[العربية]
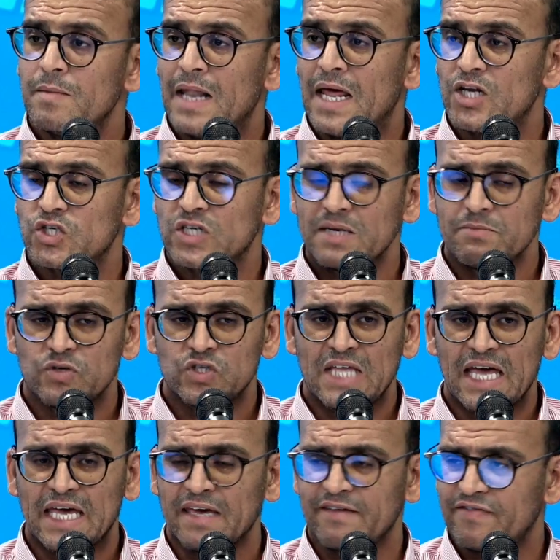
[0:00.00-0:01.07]
ما نعرفش كان باش
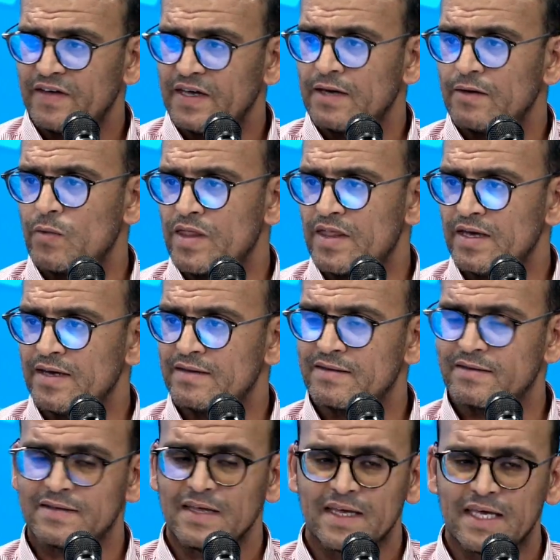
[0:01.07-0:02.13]
تحكي في وضعيه
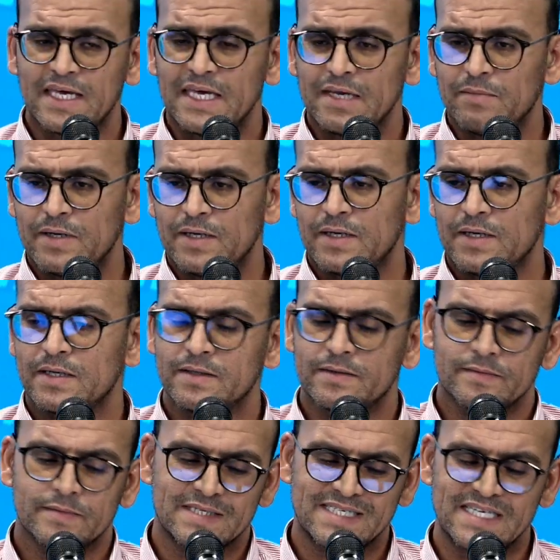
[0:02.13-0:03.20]
التنكيل
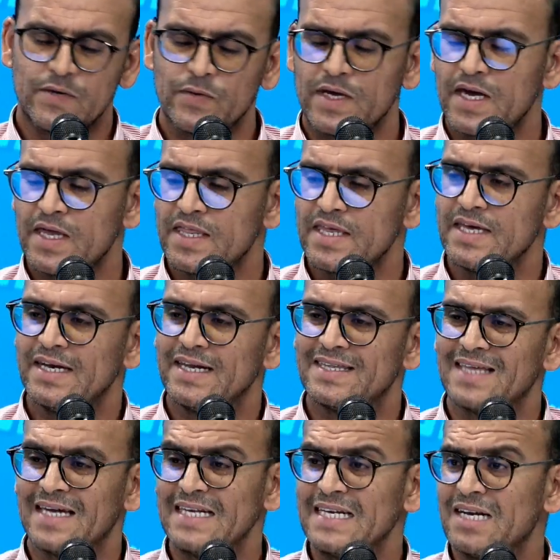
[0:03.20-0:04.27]
بالزاويه هذه اللي
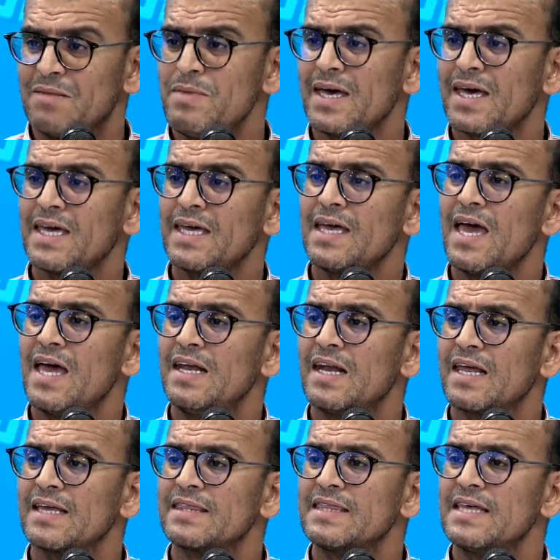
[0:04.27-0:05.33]
تعنيني الباقي اهل
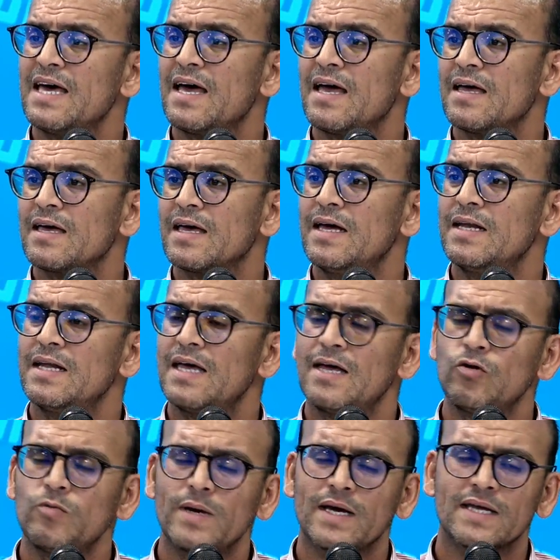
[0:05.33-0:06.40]
القطاع قال
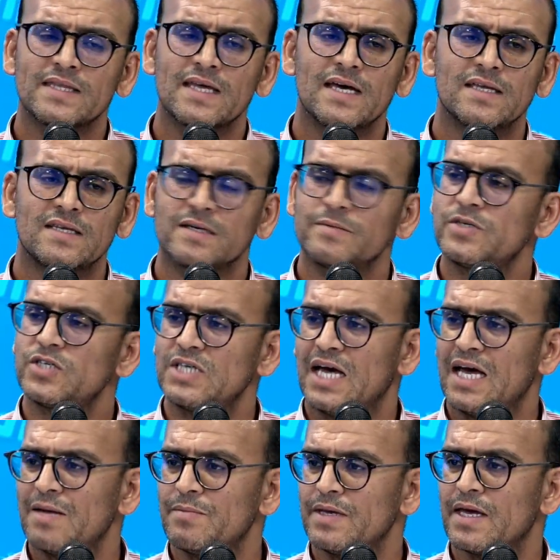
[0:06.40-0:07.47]
اهل مكه ادرى بالشعب
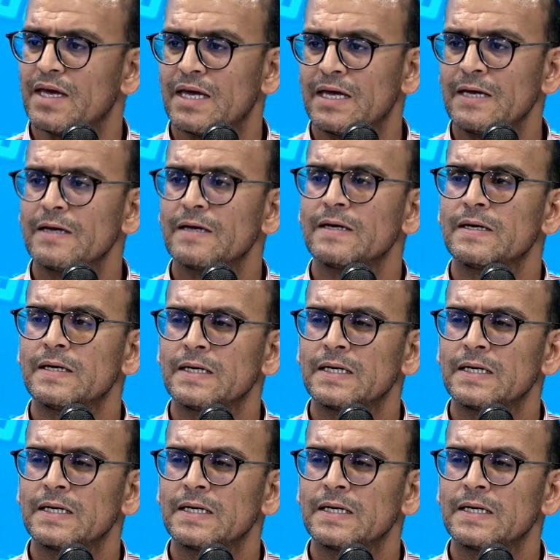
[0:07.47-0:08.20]
نحكي معك من الجانب بس